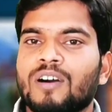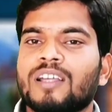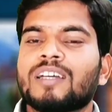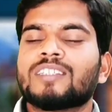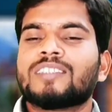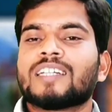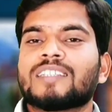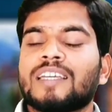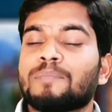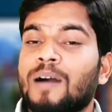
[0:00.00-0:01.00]
और
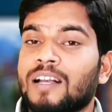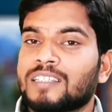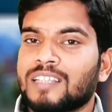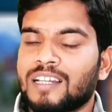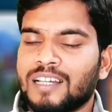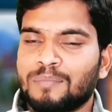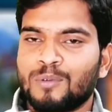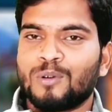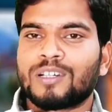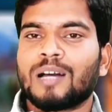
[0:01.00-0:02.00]
जैसे ही पाकिस्तान का
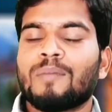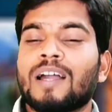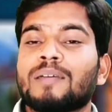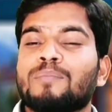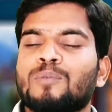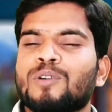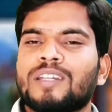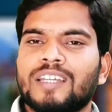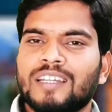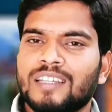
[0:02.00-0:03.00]
बोट हमारे
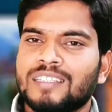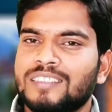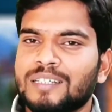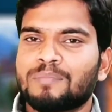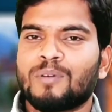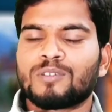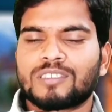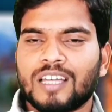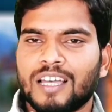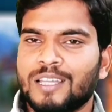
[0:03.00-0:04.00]
बोट के नज़दीक
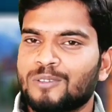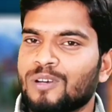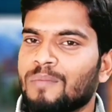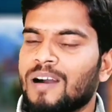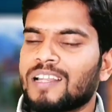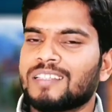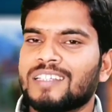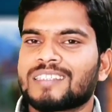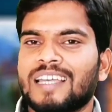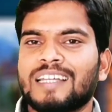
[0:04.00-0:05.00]
पहुंचता है तो हमारे
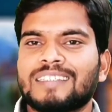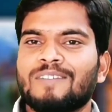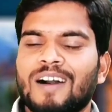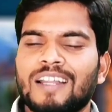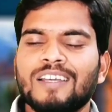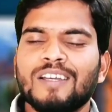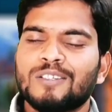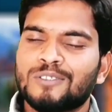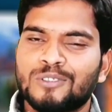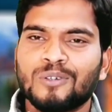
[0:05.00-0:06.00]
देश का एक जवान
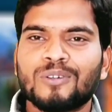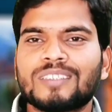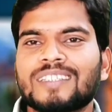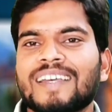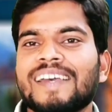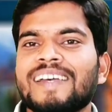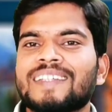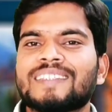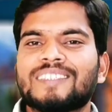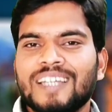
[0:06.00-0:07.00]
ज़ोर से
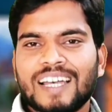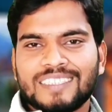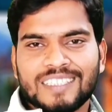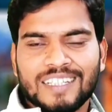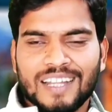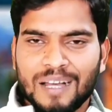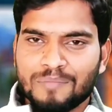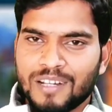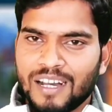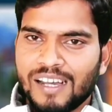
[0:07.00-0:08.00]
जय श्री
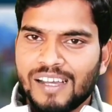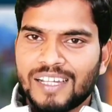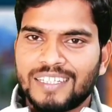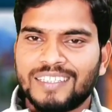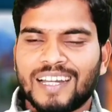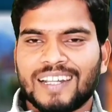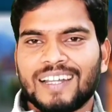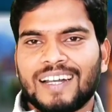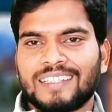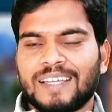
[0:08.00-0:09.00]
राम का नारा
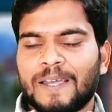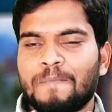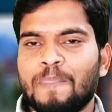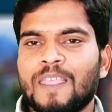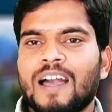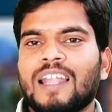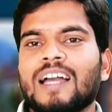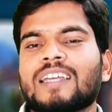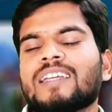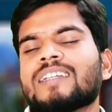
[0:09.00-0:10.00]
लगाता है
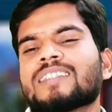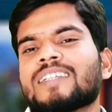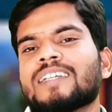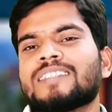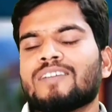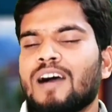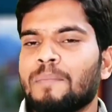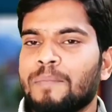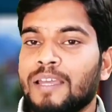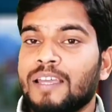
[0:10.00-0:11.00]
हालांकि इसके
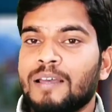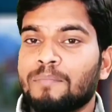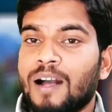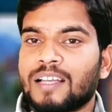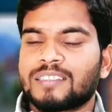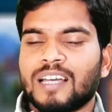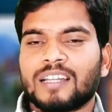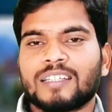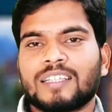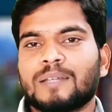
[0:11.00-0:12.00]
जवाब में
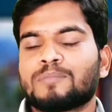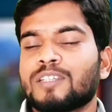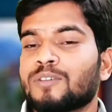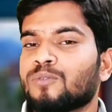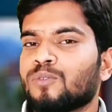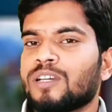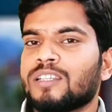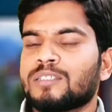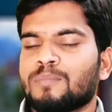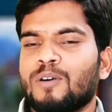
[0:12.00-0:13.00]
पाकिस्तान की तरफ से कोई
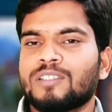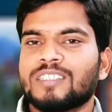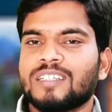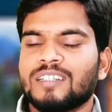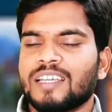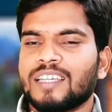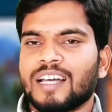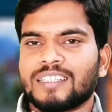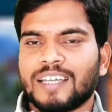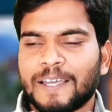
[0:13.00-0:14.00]
रिस्पांस नहीं
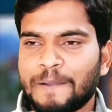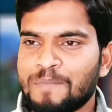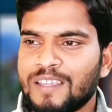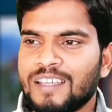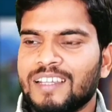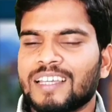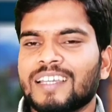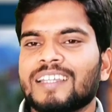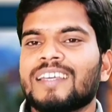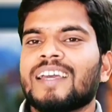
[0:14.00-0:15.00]
आता है
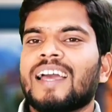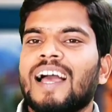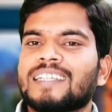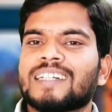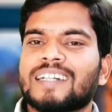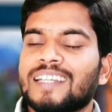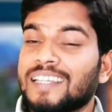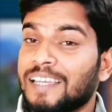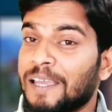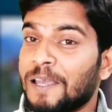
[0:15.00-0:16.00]
लेकिन ऐसा
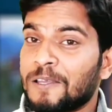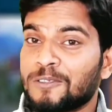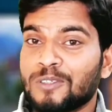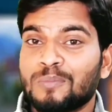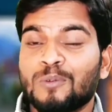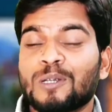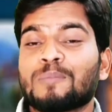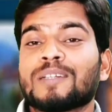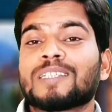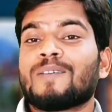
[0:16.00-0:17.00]
करके जो बोट पर